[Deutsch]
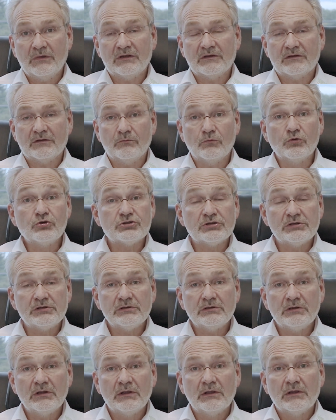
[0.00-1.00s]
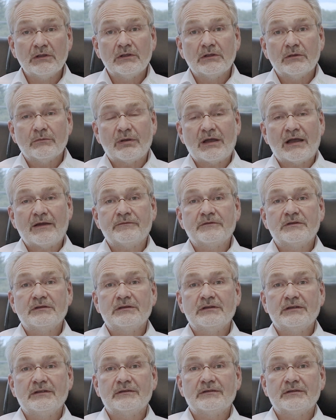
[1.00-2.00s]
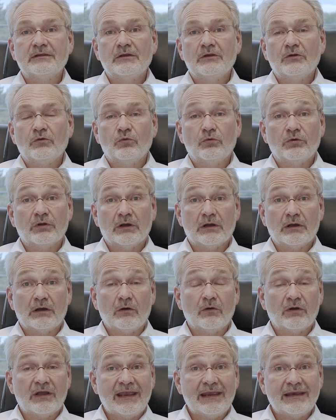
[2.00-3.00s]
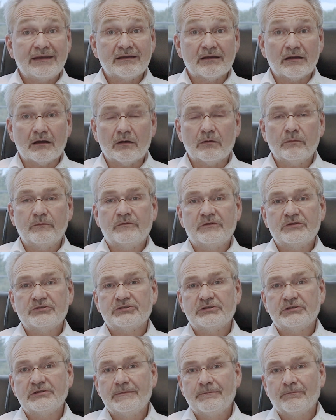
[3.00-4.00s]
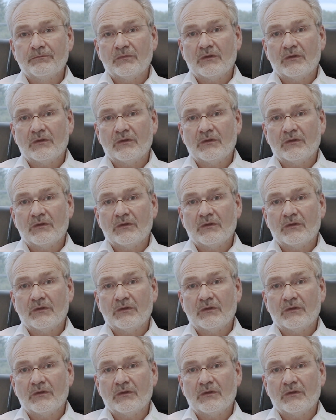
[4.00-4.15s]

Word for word: mit Muscheln behaftet ist oder auch echte Raubfische,